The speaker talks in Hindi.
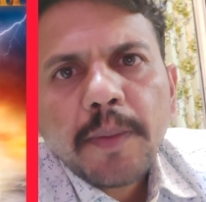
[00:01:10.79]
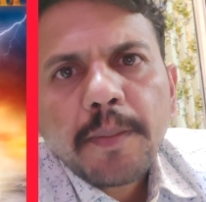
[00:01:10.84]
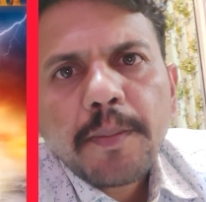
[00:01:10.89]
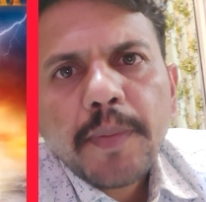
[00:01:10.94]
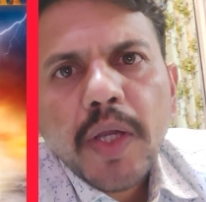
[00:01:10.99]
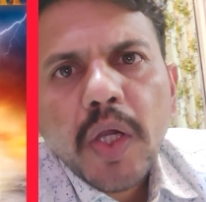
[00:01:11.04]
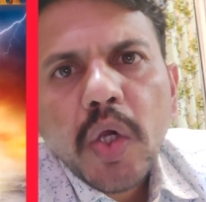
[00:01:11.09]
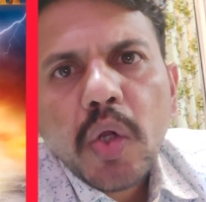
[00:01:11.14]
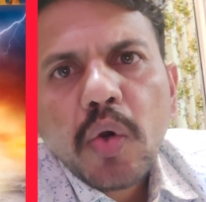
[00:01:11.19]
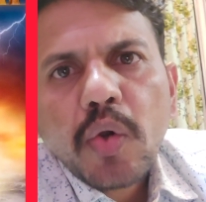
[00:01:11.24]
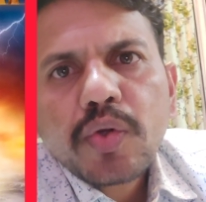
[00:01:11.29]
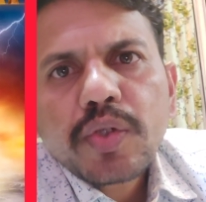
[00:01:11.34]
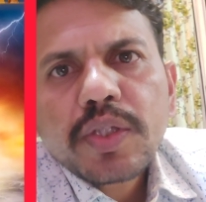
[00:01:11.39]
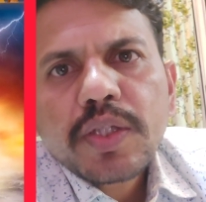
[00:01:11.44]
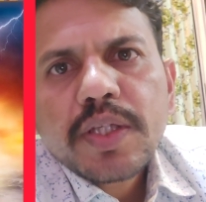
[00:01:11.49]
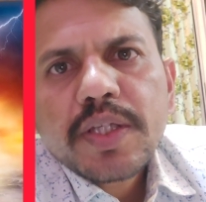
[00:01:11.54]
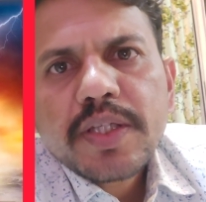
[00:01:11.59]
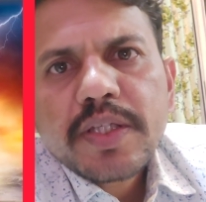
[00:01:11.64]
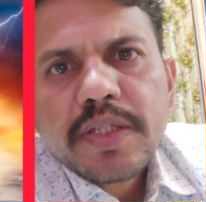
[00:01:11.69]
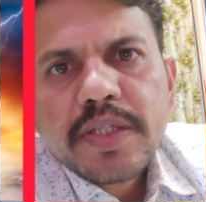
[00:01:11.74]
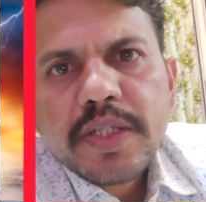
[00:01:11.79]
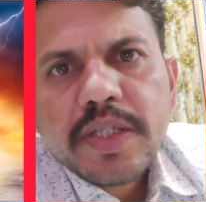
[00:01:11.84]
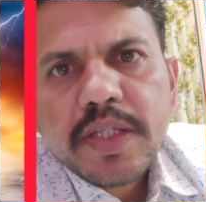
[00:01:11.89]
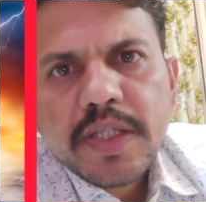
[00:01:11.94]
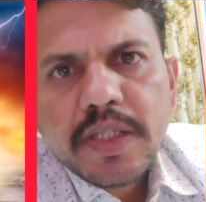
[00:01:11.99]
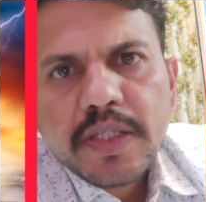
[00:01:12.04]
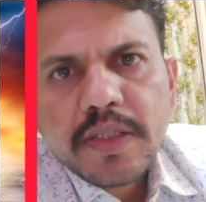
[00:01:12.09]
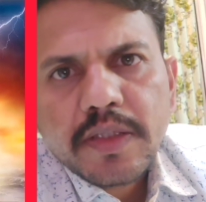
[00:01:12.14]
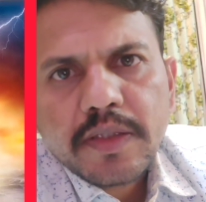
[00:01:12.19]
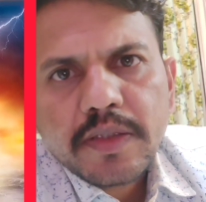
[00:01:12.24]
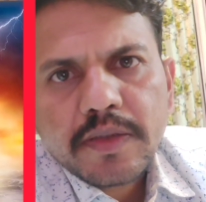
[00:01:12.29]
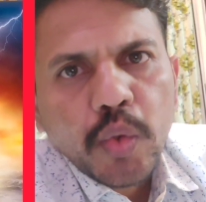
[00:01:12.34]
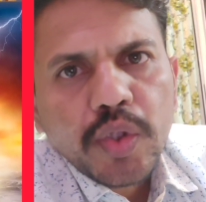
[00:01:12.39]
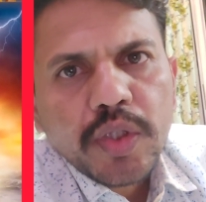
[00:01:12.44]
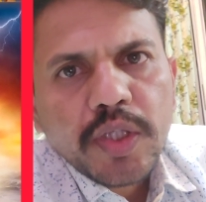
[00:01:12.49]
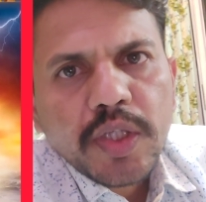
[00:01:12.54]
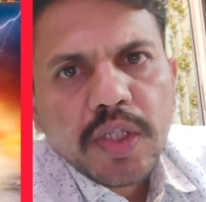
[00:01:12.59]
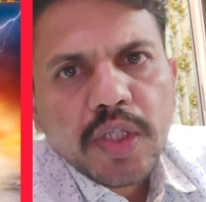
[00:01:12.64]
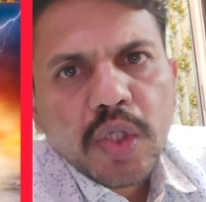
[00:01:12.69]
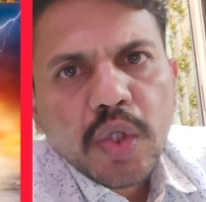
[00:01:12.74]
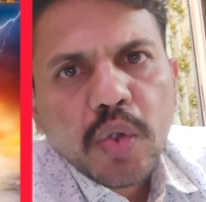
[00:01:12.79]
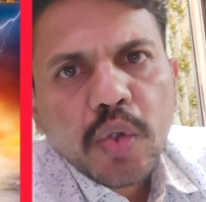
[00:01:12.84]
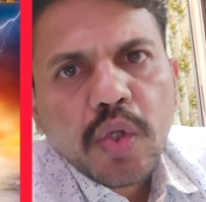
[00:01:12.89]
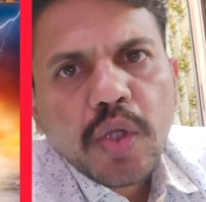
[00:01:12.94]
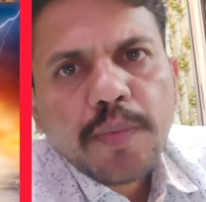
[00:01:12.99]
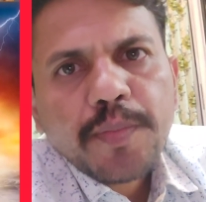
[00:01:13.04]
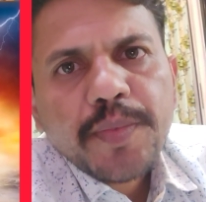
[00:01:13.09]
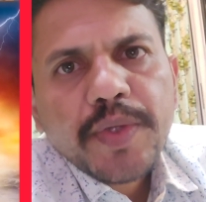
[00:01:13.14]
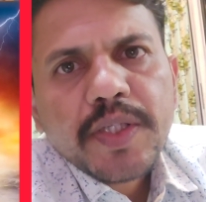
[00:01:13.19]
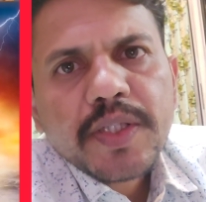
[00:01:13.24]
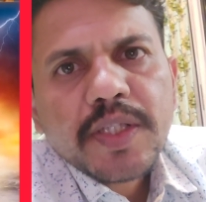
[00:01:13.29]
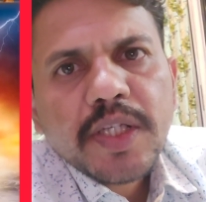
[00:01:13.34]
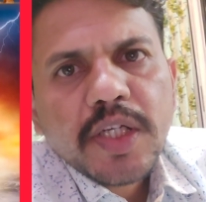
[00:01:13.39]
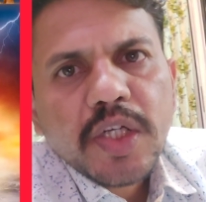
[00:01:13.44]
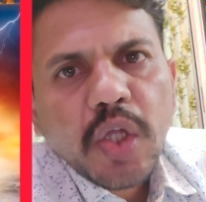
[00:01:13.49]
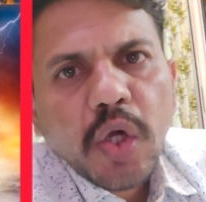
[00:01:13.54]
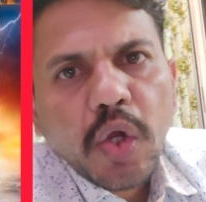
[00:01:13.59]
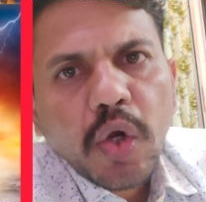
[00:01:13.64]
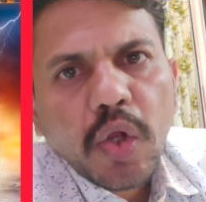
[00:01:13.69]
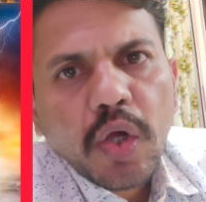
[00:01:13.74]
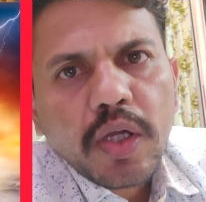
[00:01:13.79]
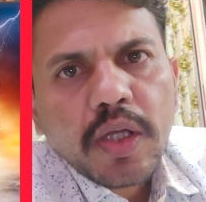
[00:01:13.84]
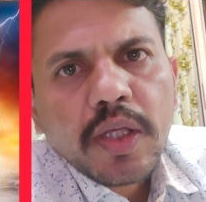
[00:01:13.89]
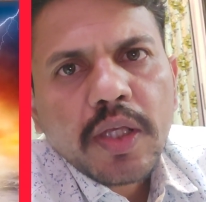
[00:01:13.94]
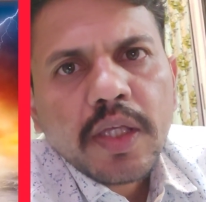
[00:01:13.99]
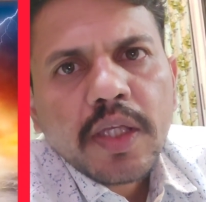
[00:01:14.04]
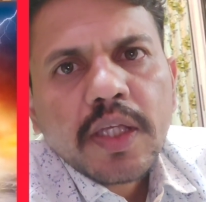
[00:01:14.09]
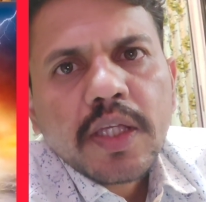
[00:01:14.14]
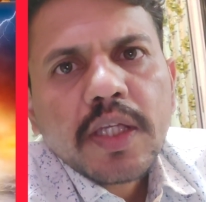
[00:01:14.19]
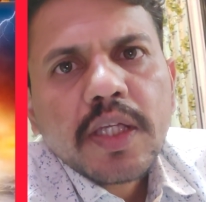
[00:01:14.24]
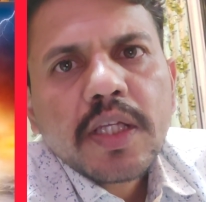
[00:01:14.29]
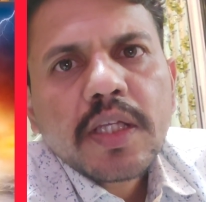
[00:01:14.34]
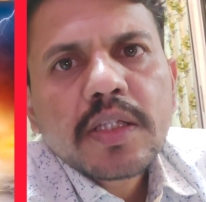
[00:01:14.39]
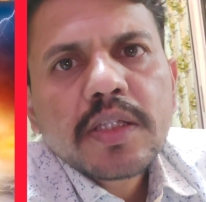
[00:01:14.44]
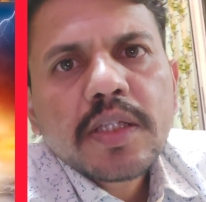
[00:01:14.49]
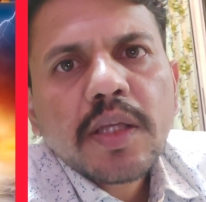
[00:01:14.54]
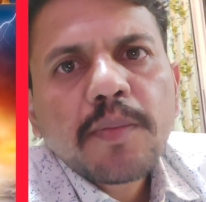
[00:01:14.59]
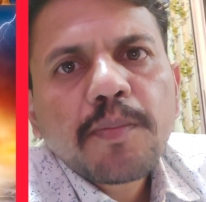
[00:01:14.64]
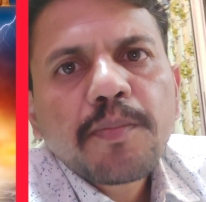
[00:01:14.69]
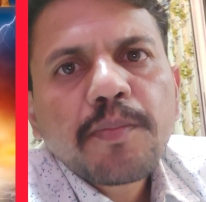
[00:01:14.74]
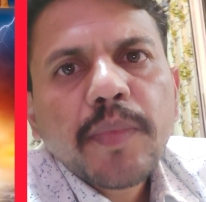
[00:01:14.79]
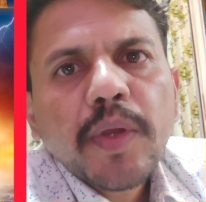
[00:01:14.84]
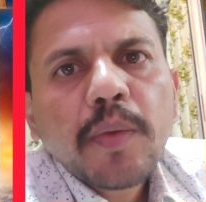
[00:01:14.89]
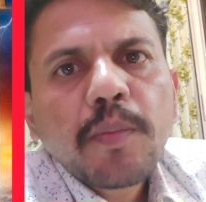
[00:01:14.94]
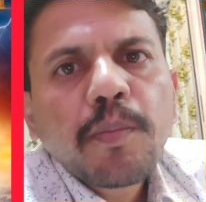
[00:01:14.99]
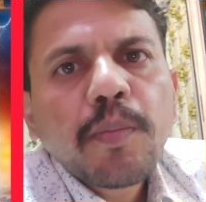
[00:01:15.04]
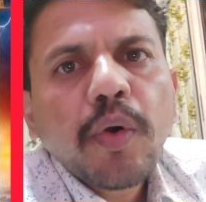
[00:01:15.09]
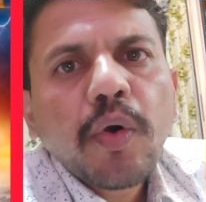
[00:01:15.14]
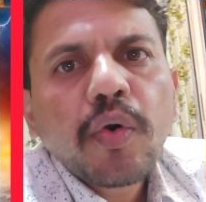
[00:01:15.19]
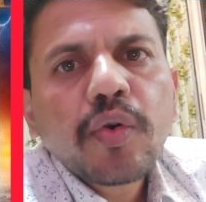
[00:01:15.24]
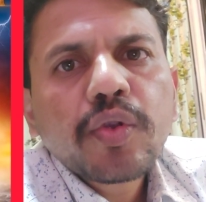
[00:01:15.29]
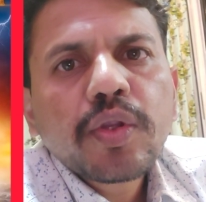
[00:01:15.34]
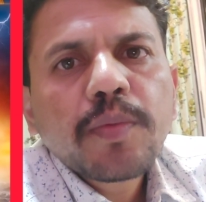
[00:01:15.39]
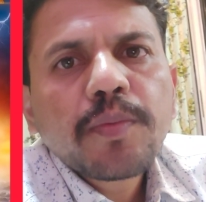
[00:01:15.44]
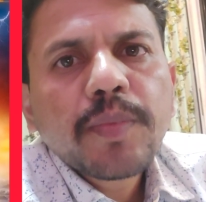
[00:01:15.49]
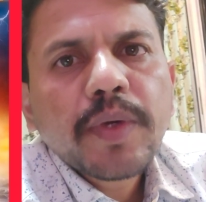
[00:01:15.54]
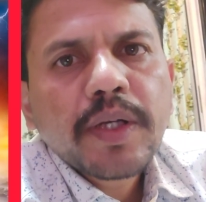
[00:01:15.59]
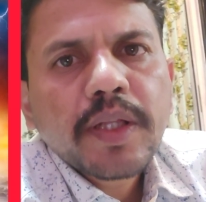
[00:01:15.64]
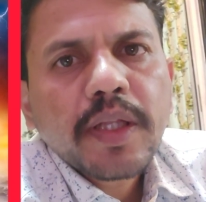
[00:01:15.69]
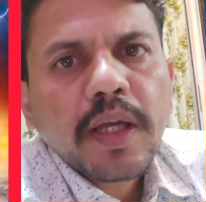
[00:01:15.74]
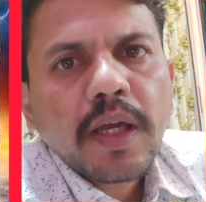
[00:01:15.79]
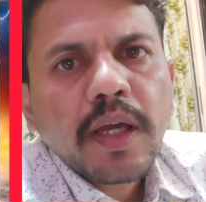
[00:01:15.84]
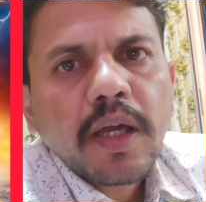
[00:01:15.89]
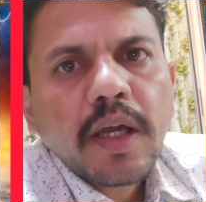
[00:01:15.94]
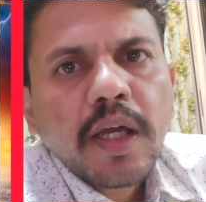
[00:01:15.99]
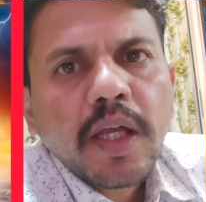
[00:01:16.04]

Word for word: बैकग्राउंड के सीन उन किरदारों के बीच के डायलॉग इन सब में बहुत ही बढ़िया